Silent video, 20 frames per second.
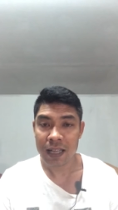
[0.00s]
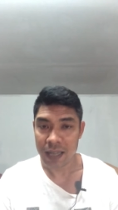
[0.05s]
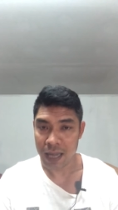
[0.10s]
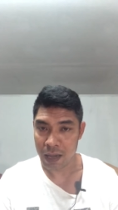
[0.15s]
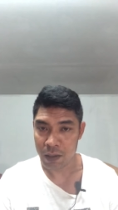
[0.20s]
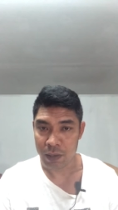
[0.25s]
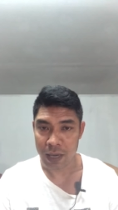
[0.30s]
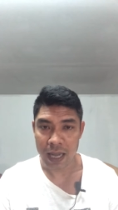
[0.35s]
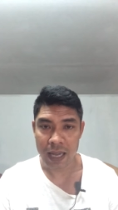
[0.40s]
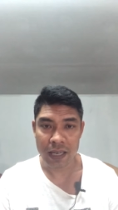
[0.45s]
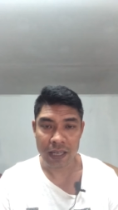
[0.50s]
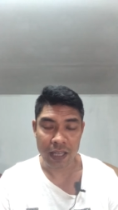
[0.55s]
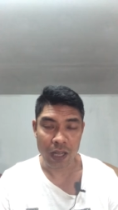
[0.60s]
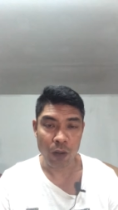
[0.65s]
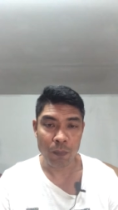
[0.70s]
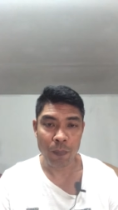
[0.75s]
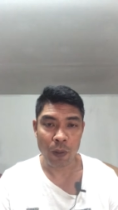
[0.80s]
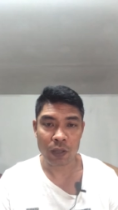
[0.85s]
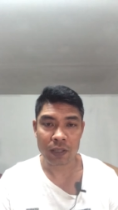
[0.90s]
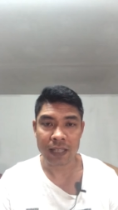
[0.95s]
เข่าในเหนีย
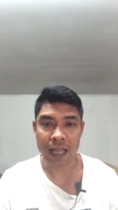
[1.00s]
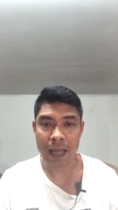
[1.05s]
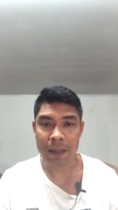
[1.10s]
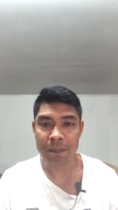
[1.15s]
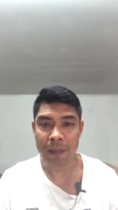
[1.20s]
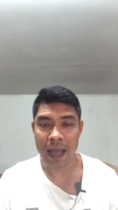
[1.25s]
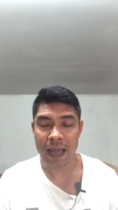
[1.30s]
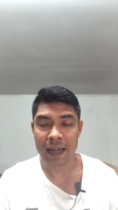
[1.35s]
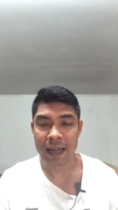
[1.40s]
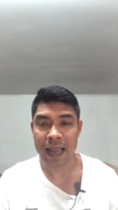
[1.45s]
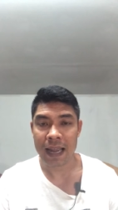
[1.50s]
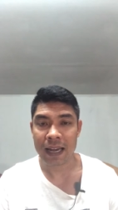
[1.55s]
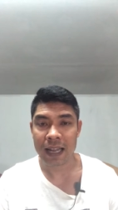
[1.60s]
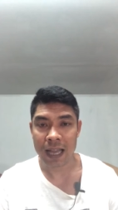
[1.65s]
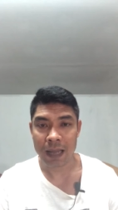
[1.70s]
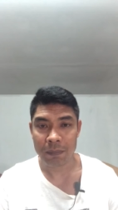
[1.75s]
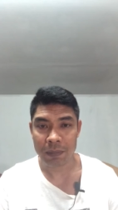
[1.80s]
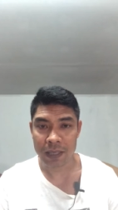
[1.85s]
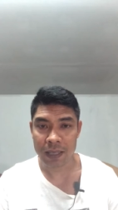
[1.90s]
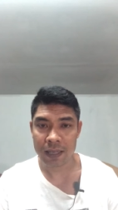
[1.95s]
วปอดใหญ่ปลายแรง
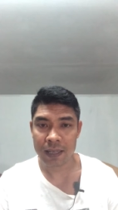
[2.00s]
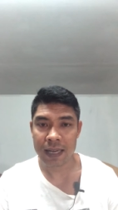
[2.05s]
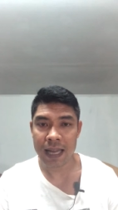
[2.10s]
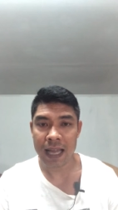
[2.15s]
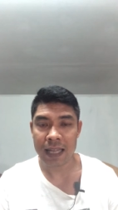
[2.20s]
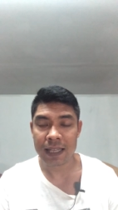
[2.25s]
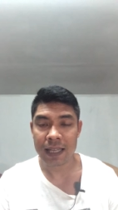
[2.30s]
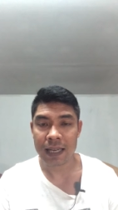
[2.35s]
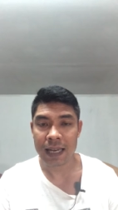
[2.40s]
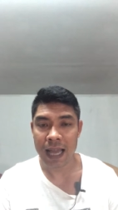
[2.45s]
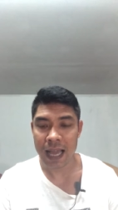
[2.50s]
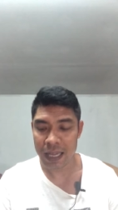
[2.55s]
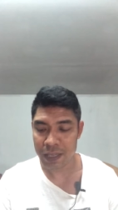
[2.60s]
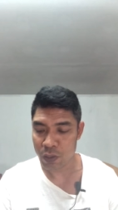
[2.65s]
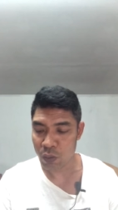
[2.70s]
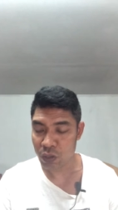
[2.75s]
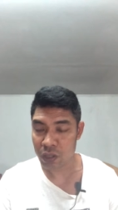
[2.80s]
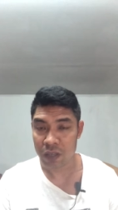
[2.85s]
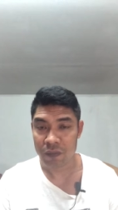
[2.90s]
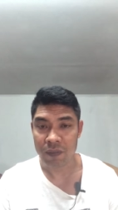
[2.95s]
นะครับเดินได้ยัน 5
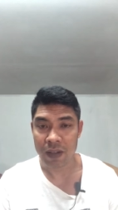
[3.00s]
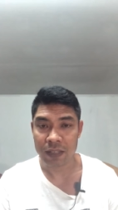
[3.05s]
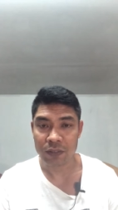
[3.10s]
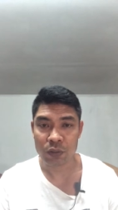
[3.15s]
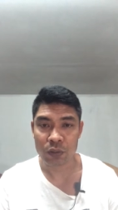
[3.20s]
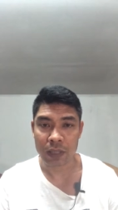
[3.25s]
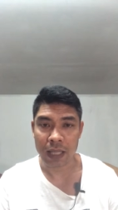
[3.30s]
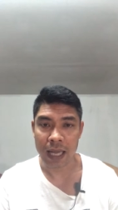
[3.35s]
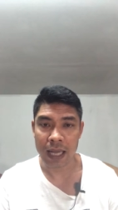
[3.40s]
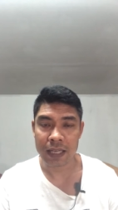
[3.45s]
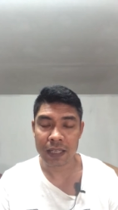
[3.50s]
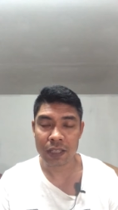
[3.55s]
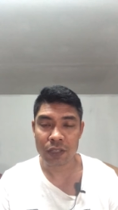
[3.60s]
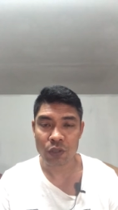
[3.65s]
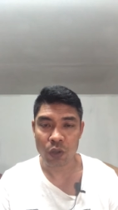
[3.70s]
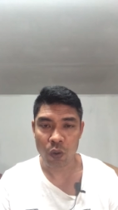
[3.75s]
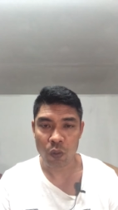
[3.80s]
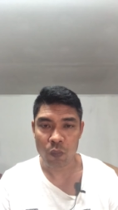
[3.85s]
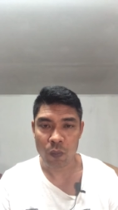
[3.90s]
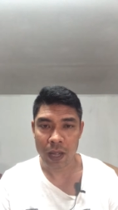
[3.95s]
ยกเลยฝ่ายสุดท้ายนี้
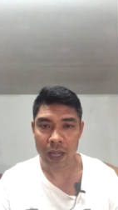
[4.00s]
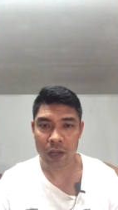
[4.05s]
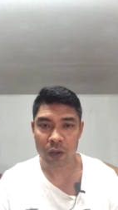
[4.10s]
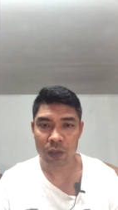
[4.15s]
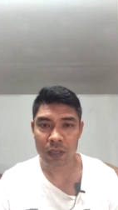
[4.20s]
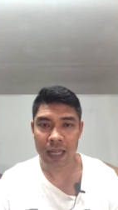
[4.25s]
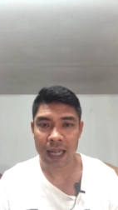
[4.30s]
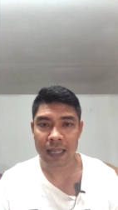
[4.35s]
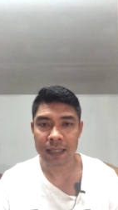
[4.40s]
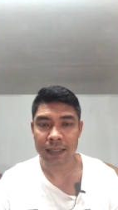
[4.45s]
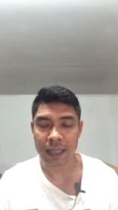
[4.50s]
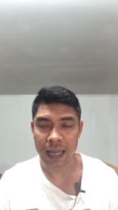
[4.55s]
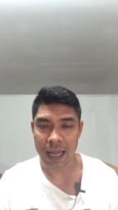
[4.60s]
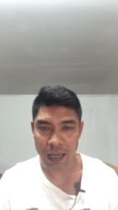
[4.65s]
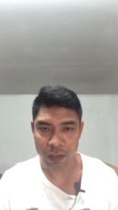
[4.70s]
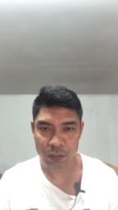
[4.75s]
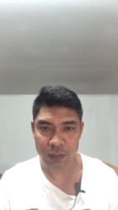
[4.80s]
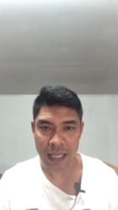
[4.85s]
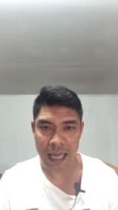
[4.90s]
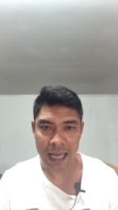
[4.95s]
ฉกไว้ค่อนข้างจะ
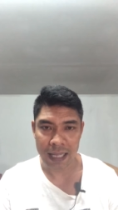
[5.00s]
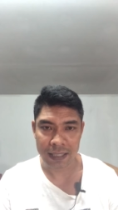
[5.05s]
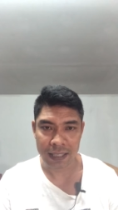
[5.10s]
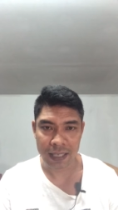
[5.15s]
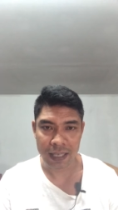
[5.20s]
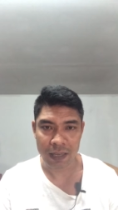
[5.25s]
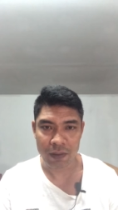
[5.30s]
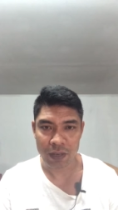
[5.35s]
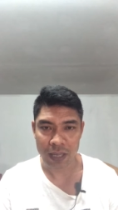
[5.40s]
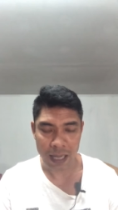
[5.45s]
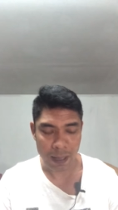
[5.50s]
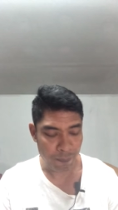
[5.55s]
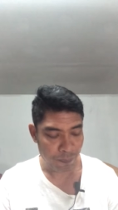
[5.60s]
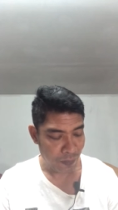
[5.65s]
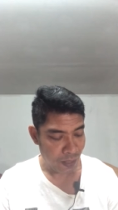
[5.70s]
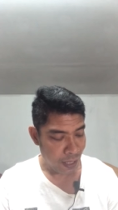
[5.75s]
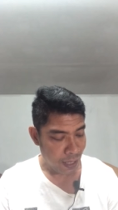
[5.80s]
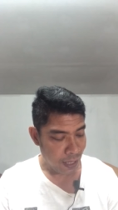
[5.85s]
เข้าตาทีเดียวนะครับ